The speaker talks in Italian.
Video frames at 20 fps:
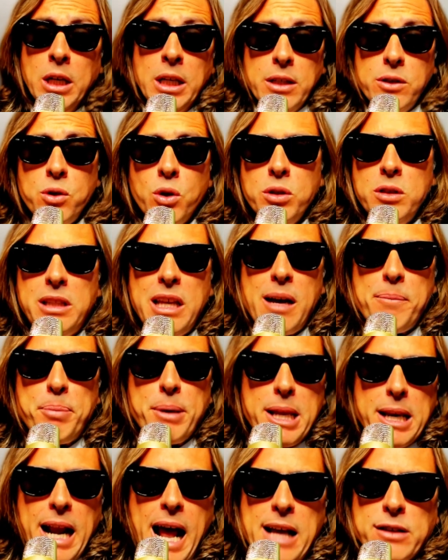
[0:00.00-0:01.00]
non ti
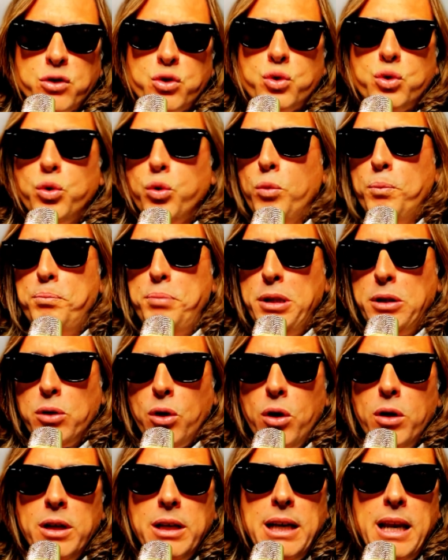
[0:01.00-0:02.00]
aprirà
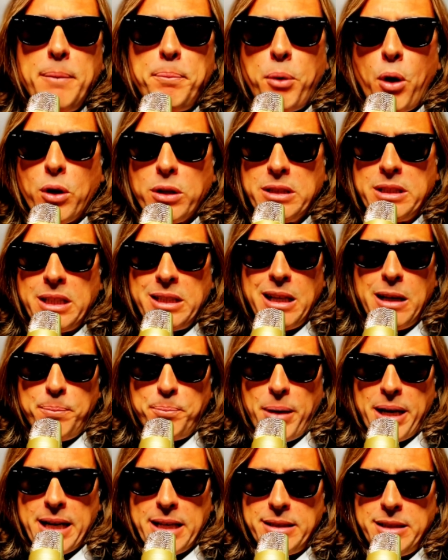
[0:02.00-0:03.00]
subito le porte del
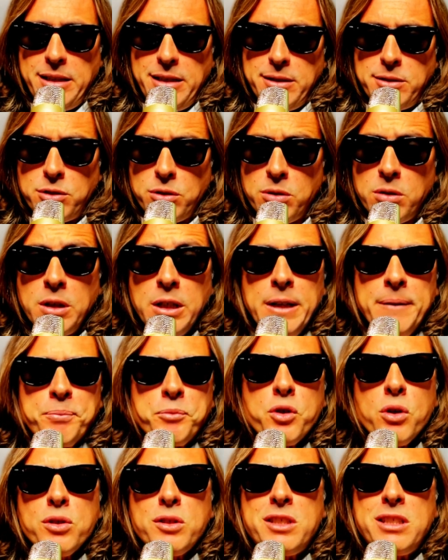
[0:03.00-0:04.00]
paradiso,
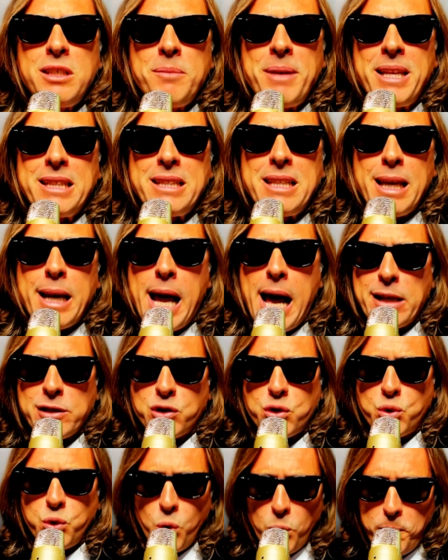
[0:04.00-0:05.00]
non si metterà
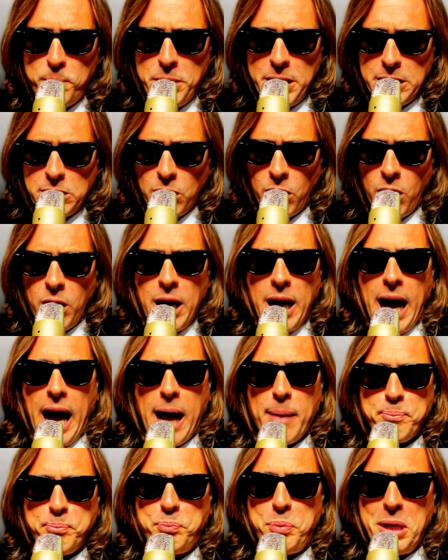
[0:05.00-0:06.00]
subito
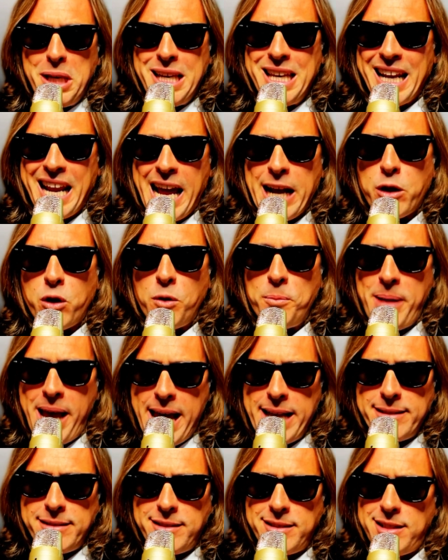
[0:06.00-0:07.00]
a pi greco
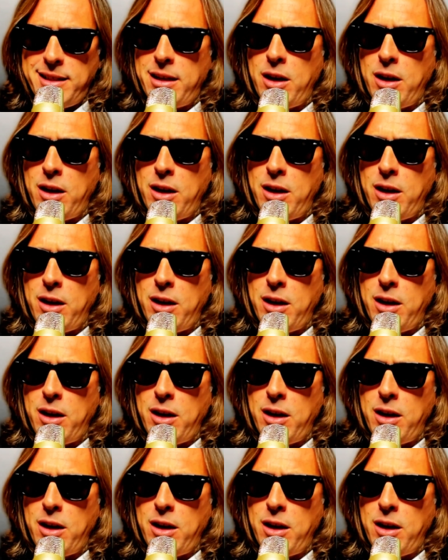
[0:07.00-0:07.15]
mezzi,